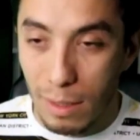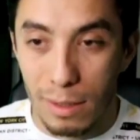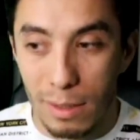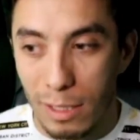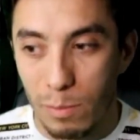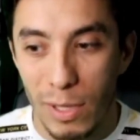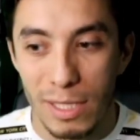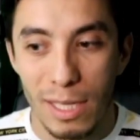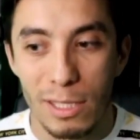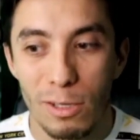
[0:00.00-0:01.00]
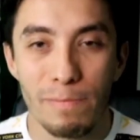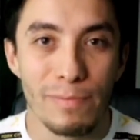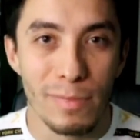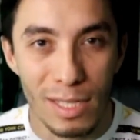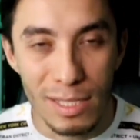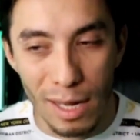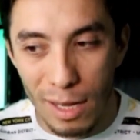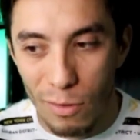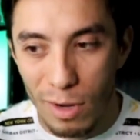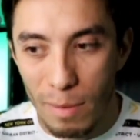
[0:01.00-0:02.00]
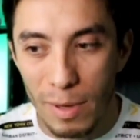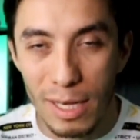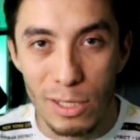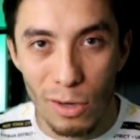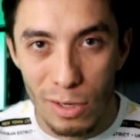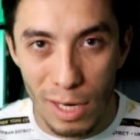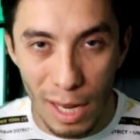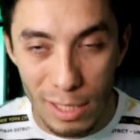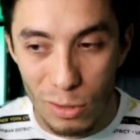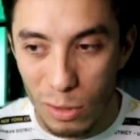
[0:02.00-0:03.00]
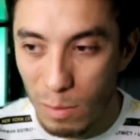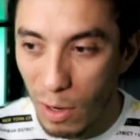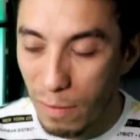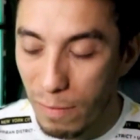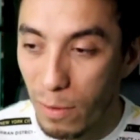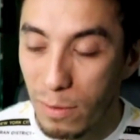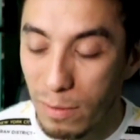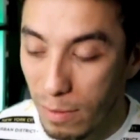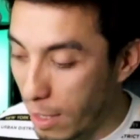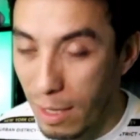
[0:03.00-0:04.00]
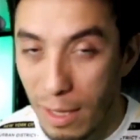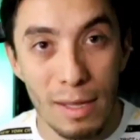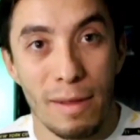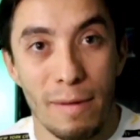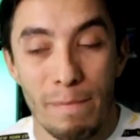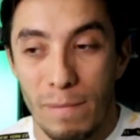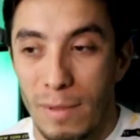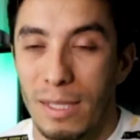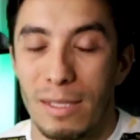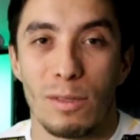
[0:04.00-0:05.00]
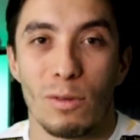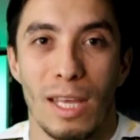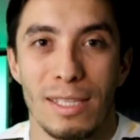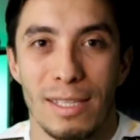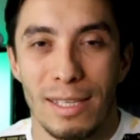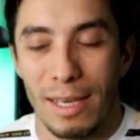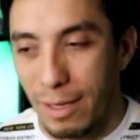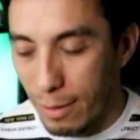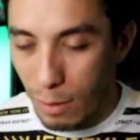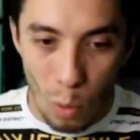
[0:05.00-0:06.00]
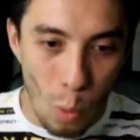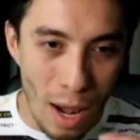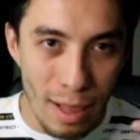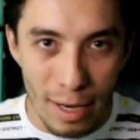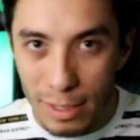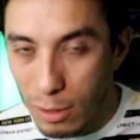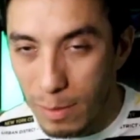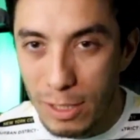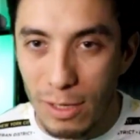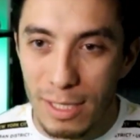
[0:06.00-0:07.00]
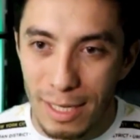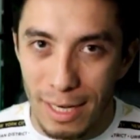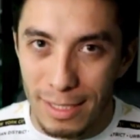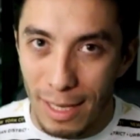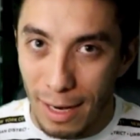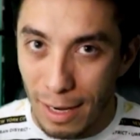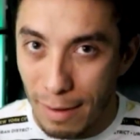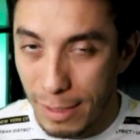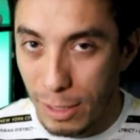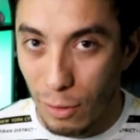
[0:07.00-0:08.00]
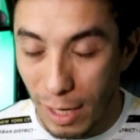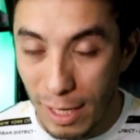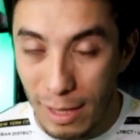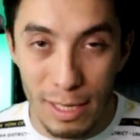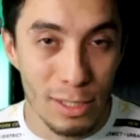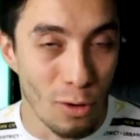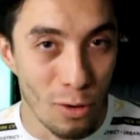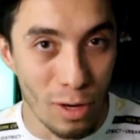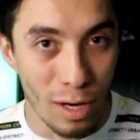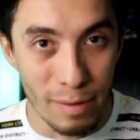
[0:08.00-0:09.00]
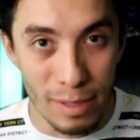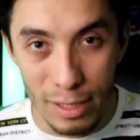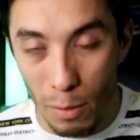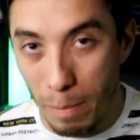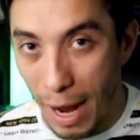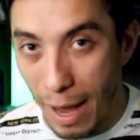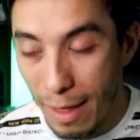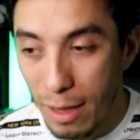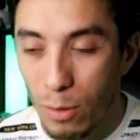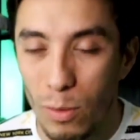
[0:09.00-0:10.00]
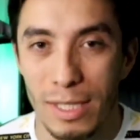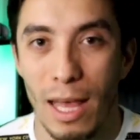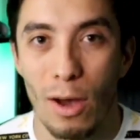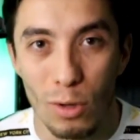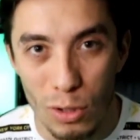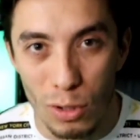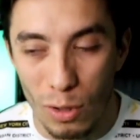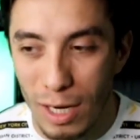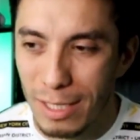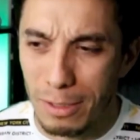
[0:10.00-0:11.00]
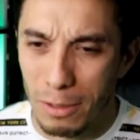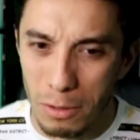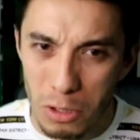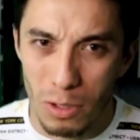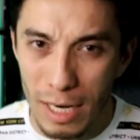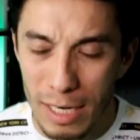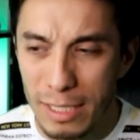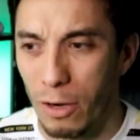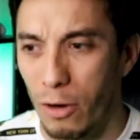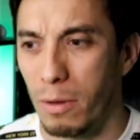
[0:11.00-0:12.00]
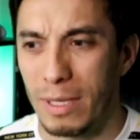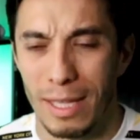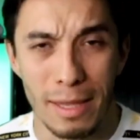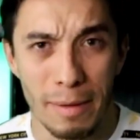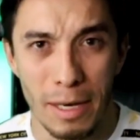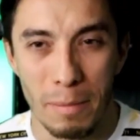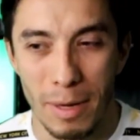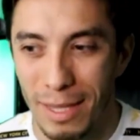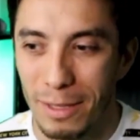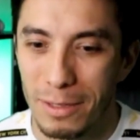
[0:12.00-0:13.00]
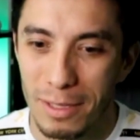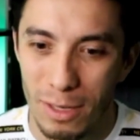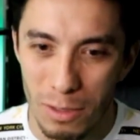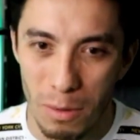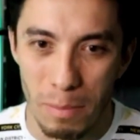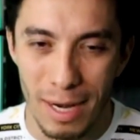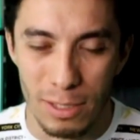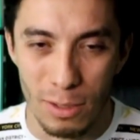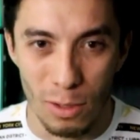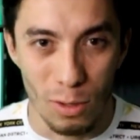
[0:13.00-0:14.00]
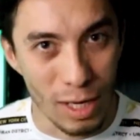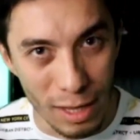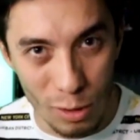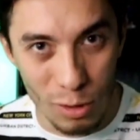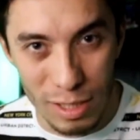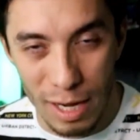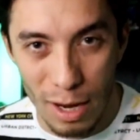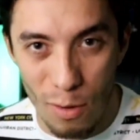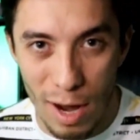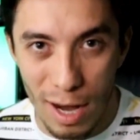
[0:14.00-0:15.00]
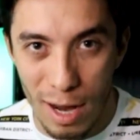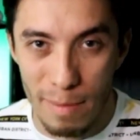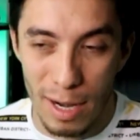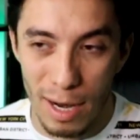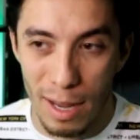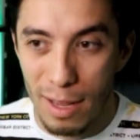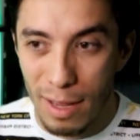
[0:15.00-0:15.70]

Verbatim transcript: Después de eso, descargar una aplicación en su smartphone Ustedes deciden cuál de las dos versiones, si quieren instalar la versión gratis o la versión pagada. Cuesta 8 dólares, son 8 dólares creo yo bastante bien invertidos si los comparas con lo que te costaría una cámara.